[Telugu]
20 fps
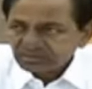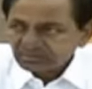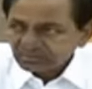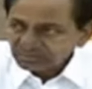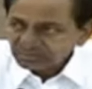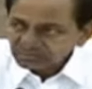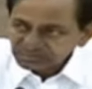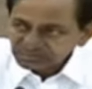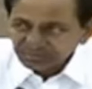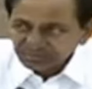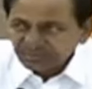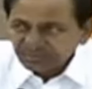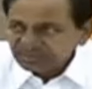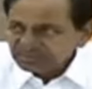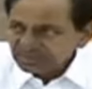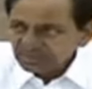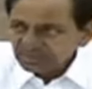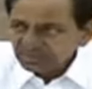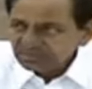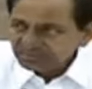ప్రభుత్వ
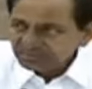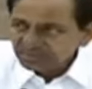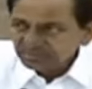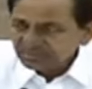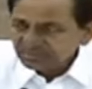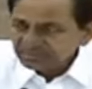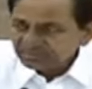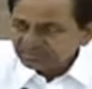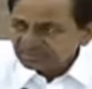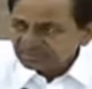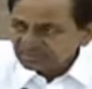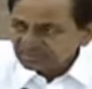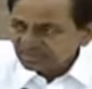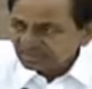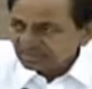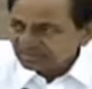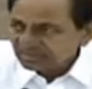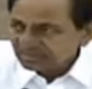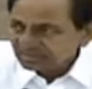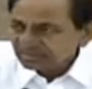పాఠశాలలు కానీ ప్రైవేట్ పాఠశాలలు
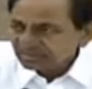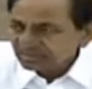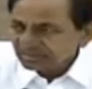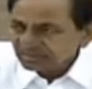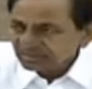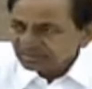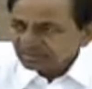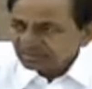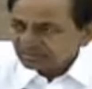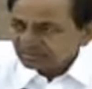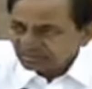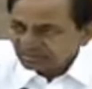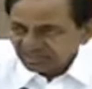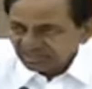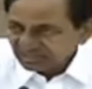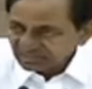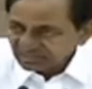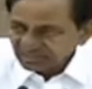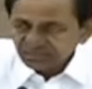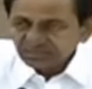కానీ
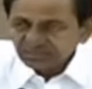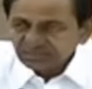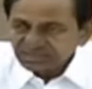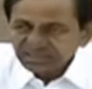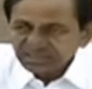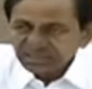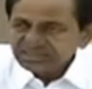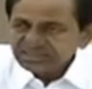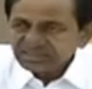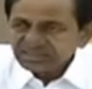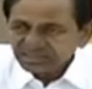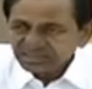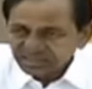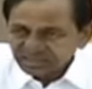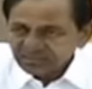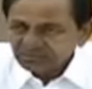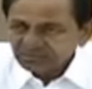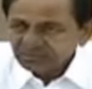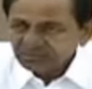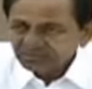వాళ్ళకి ఎట్లాగూ డిటెన్షన్
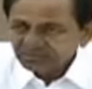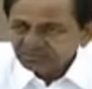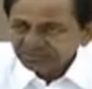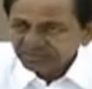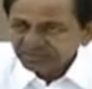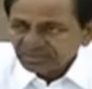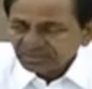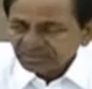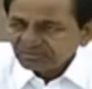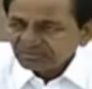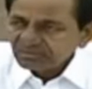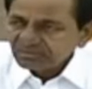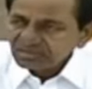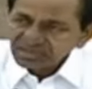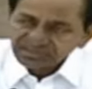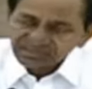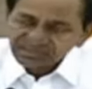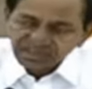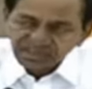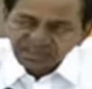లేదు
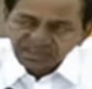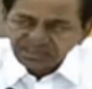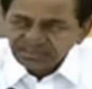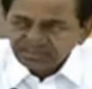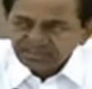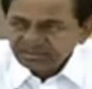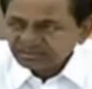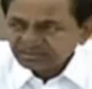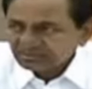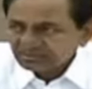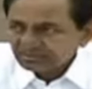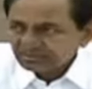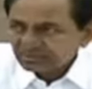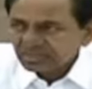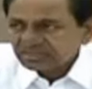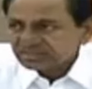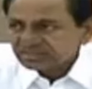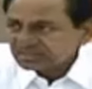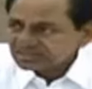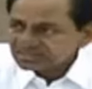వాళ్ళందరినీ
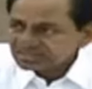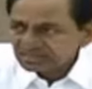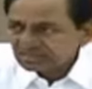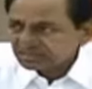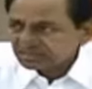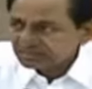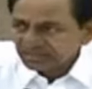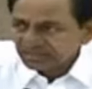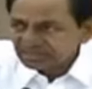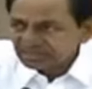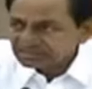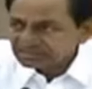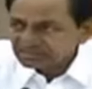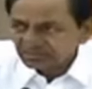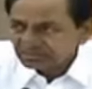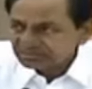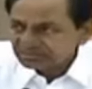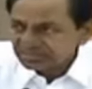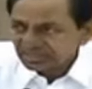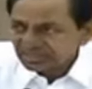పాస్ చేసినట్టుగా
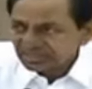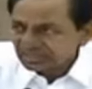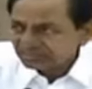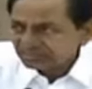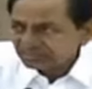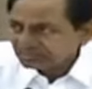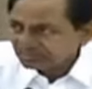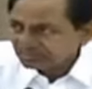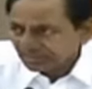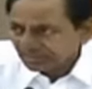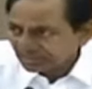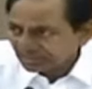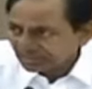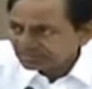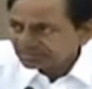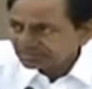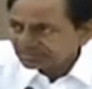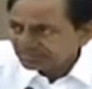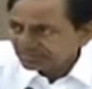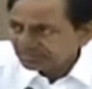ప్రకటిస్తా ఉన్నాం ఇలా కేబినెట్
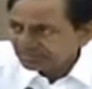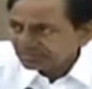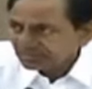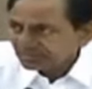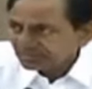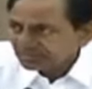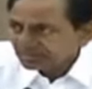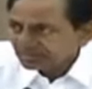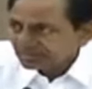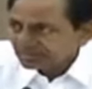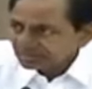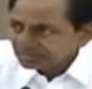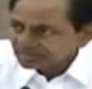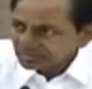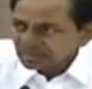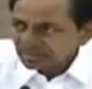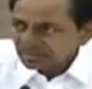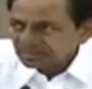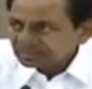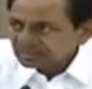నిర్ణయించింది
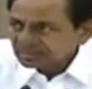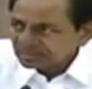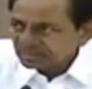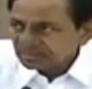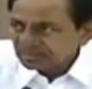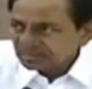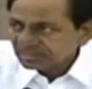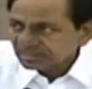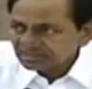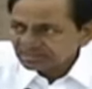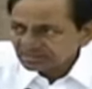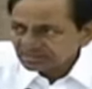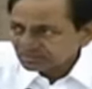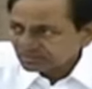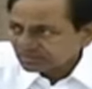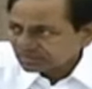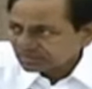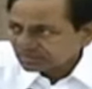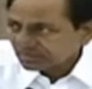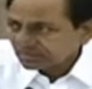ఇతర రాష్ట్రాలు నిర్ణయం
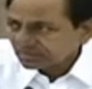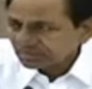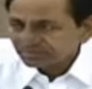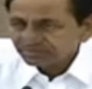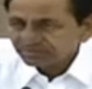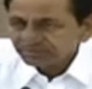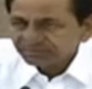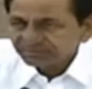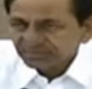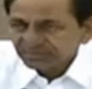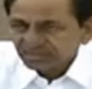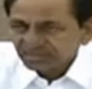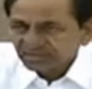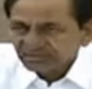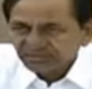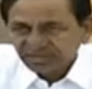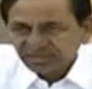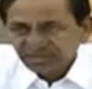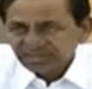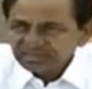తీసుకున్నట్టుగా
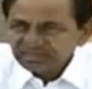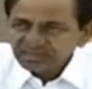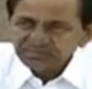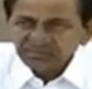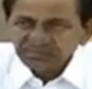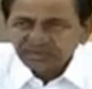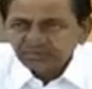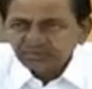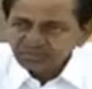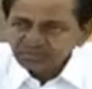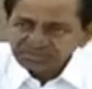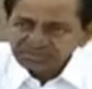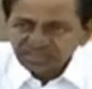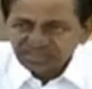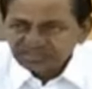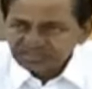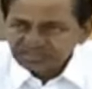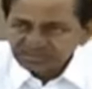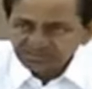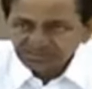వాళ్ళందరినీ ప్రమోట్
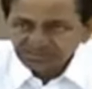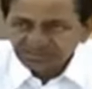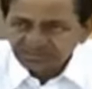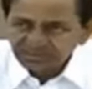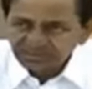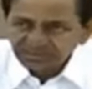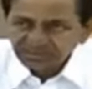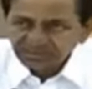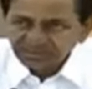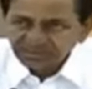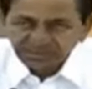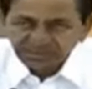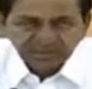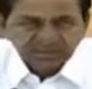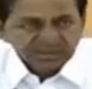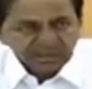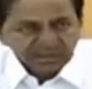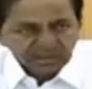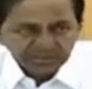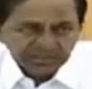చేయాలని చెప్పి
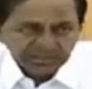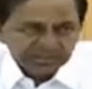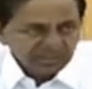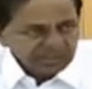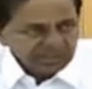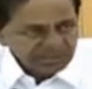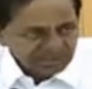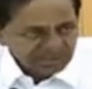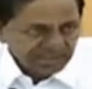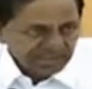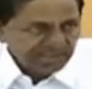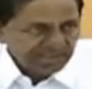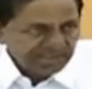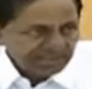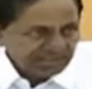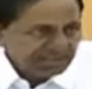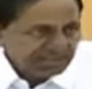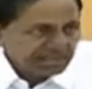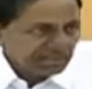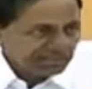కేబినెట్ ఈరోజు డిసైడ్
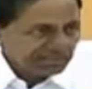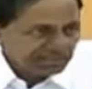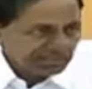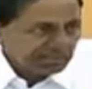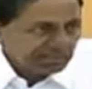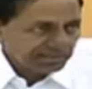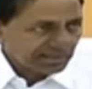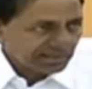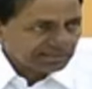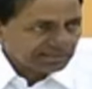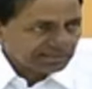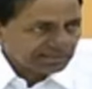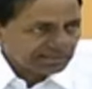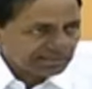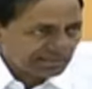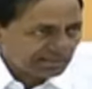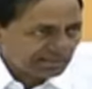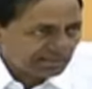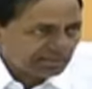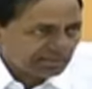చేసింది కాబట్టి ఆ పిల్లల
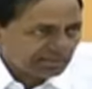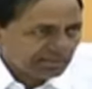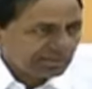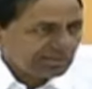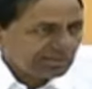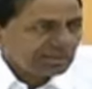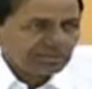తల్లిదండ్రులు